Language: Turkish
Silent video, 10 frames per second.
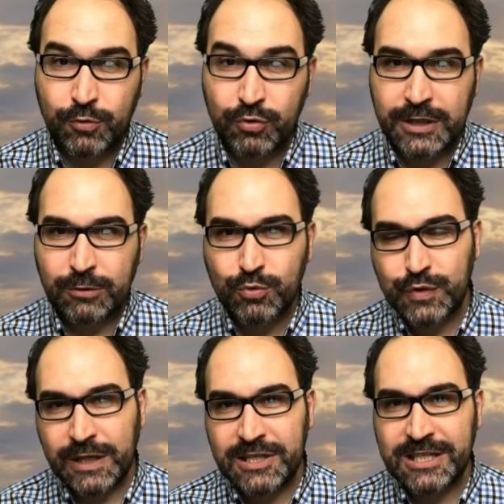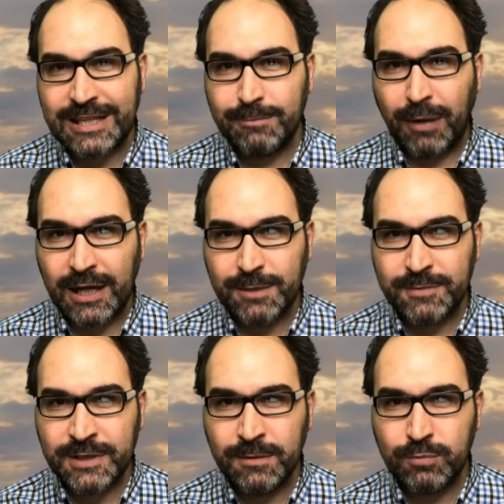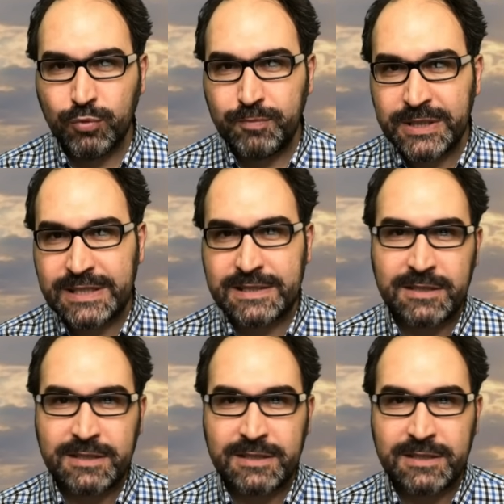Türkiye-Rusya ilişkileri bağlamında bu BRICS